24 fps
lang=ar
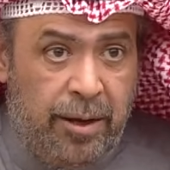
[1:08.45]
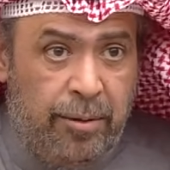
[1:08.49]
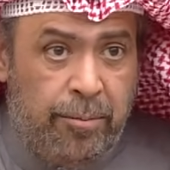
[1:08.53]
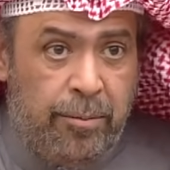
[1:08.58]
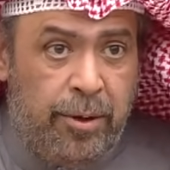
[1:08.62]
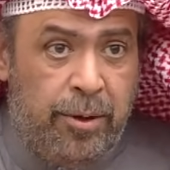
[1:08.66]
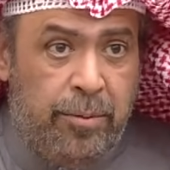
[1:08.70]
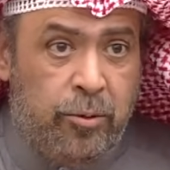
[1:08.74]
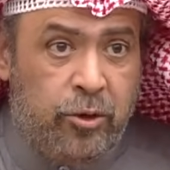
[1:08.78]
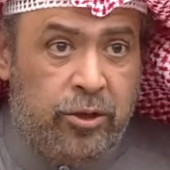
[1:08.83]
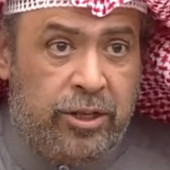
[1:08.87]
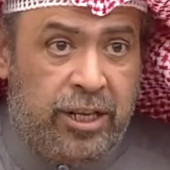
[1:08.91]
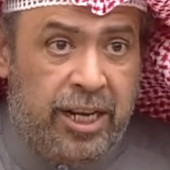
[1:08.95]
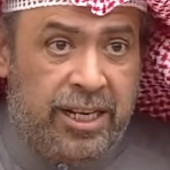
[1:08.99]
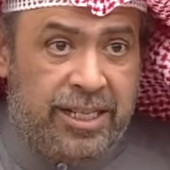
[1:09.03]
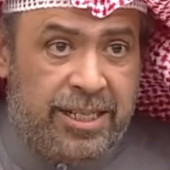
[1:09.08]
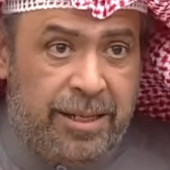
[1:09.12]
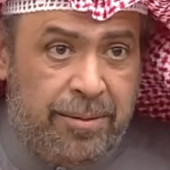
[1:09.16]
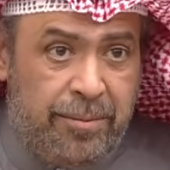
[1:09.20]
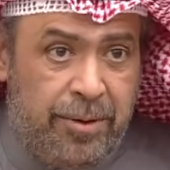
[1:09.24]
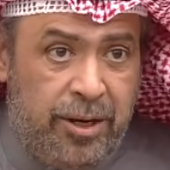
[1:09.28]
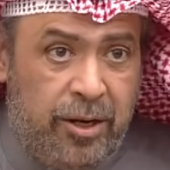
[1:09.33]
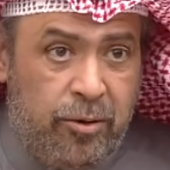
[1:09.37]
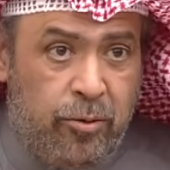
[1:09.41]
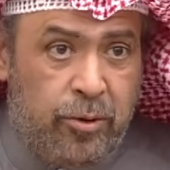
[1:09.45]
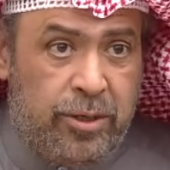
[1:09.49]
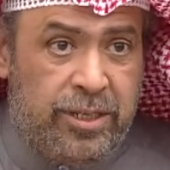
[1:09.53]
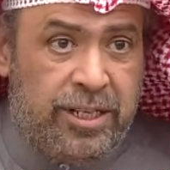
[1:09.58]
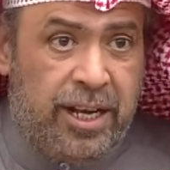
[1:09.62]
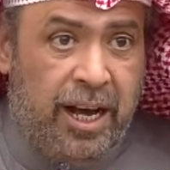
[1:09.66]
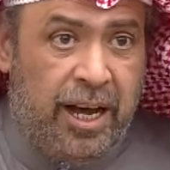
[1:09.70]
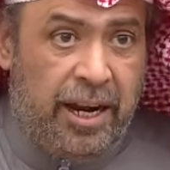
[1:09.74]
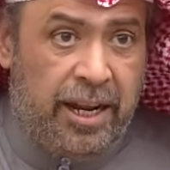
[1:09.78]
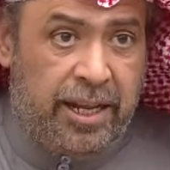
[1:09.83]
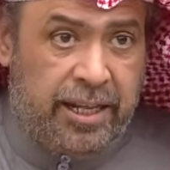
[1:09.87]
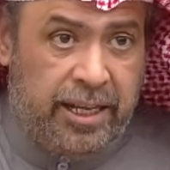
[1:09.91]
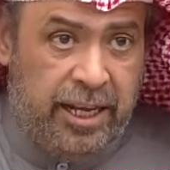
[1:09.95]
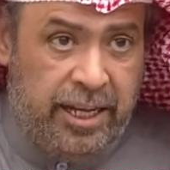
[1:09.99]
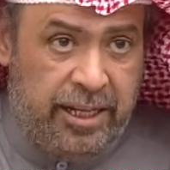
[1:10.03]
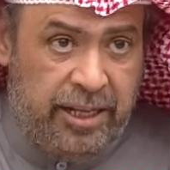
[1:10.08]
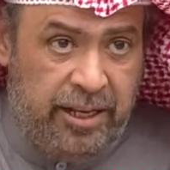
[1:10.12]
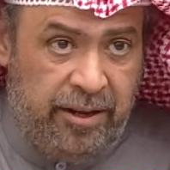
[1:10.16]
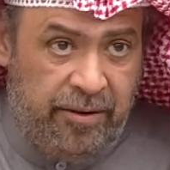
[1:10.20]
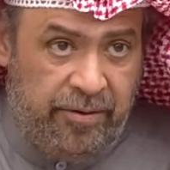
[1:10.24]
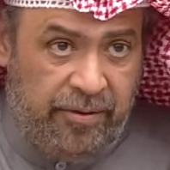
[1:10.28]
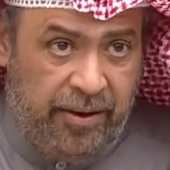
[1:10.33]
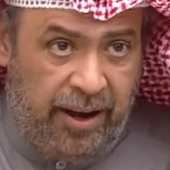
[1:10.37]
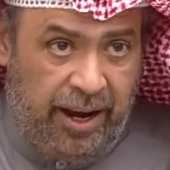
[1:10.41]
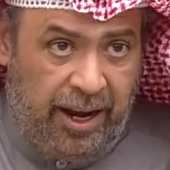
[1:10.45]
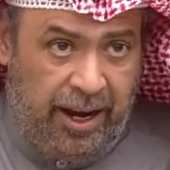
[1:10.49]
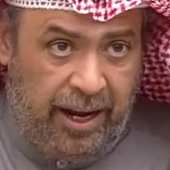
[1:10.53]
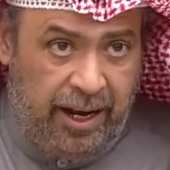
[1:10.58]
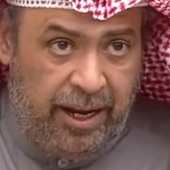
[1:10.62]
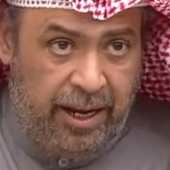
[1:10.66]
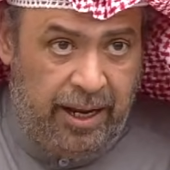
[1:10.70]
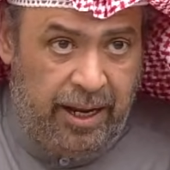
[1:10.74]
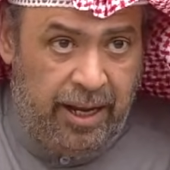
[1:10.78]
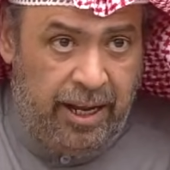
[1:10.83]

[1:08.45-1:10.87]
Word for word: من منتسبي وزارة الدفاع